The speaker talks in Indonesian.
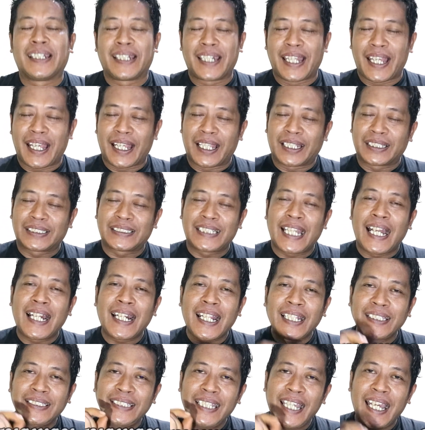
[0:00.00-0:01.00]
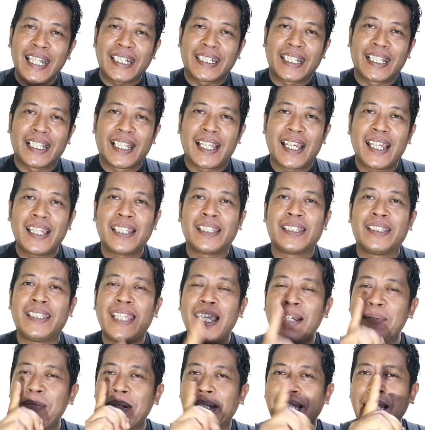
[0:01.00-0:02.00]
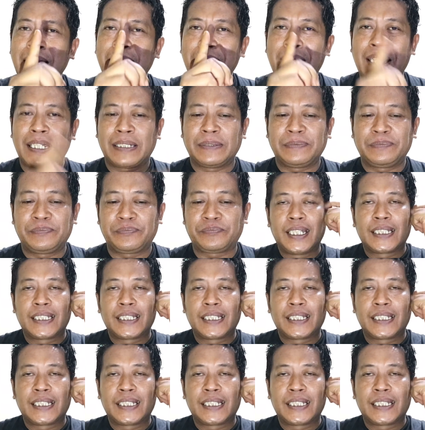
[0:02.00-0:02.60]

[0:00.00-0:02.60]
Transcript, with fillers: Nah, syaratnya adalah yang pertama,